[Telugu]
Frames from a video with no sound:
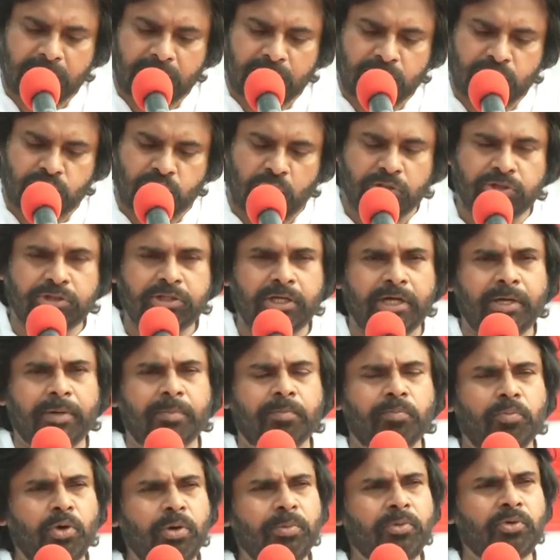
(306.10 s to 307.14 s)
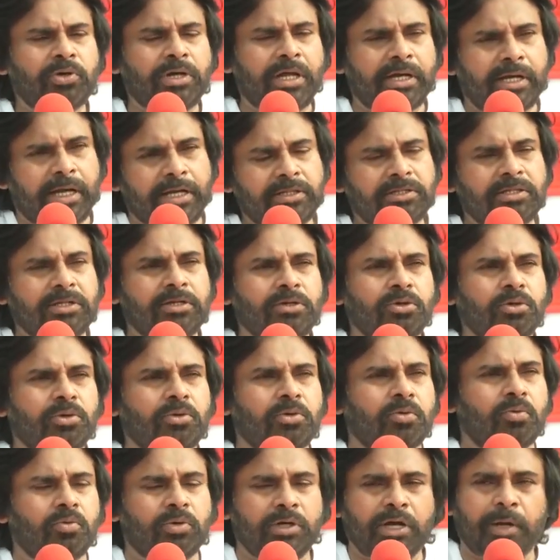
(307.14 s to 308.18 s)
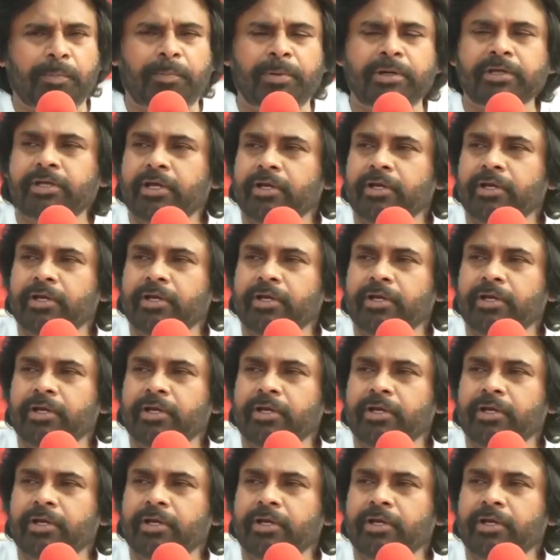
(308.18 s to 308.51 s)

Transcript: సొంత భూమి ఉన్న రైతులు ఉన్నప్పటికీ